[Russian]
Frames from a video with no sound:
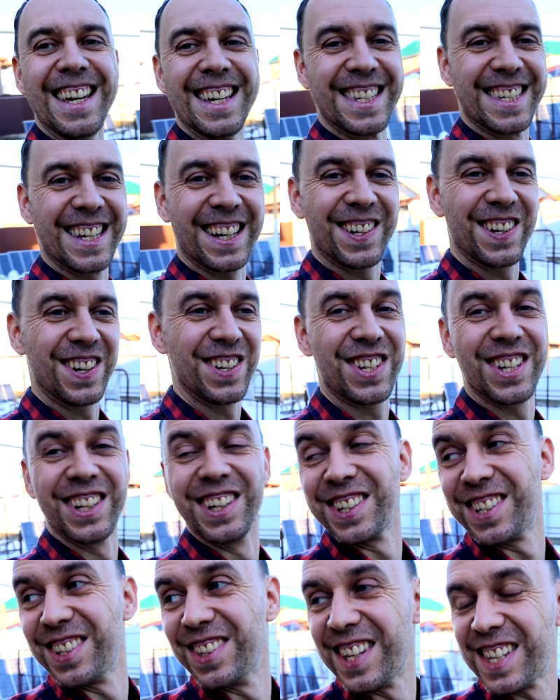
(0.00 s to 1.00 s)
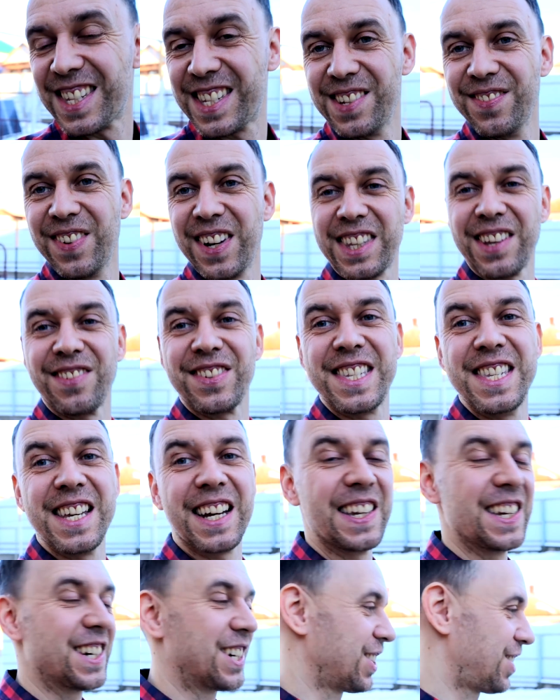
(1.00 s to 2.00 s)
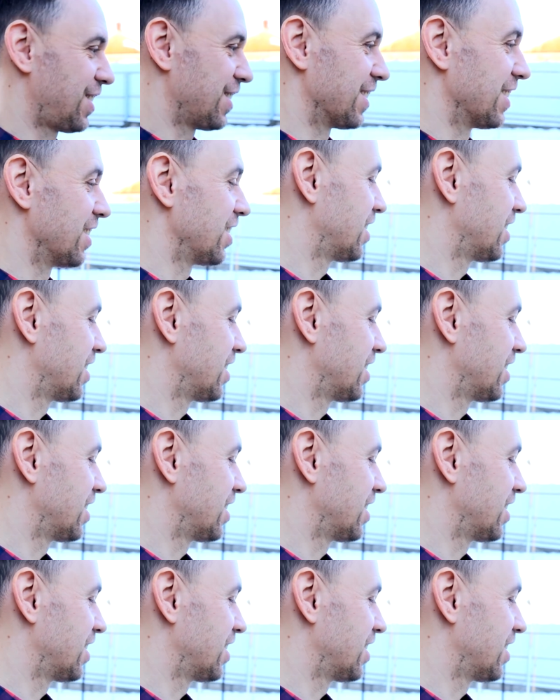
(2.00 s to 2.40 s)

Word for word: Закончилась у нас зима, там снег лежит еще, но